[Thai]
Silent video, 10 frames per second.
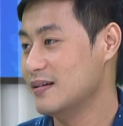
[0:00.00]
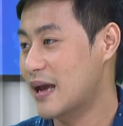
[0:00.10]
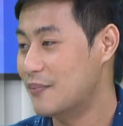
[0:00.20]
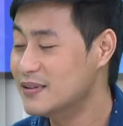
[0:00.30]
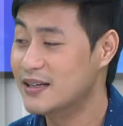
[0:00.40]
อ
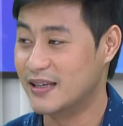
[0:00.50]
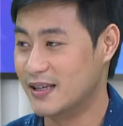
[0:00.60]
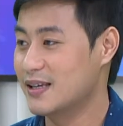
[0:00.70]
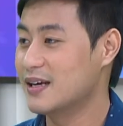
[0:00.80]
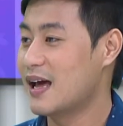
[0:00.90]
ย่าเพิ่งหนี
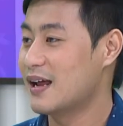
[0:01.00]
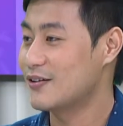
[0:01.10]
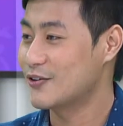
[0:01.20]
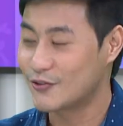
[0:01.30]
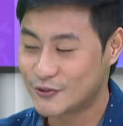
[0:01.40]

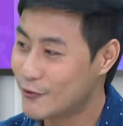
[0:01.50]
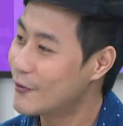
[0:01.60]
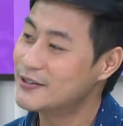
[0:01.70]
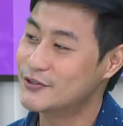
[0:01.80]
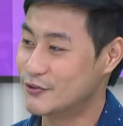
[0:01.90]
สู้
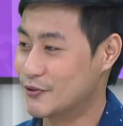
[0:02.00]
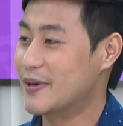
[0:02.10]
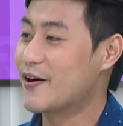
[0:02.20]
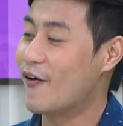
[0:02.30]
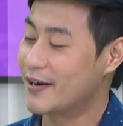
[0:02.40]
ให้สุดๆ
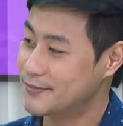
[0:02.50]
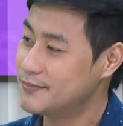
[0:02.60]
ไปก่อน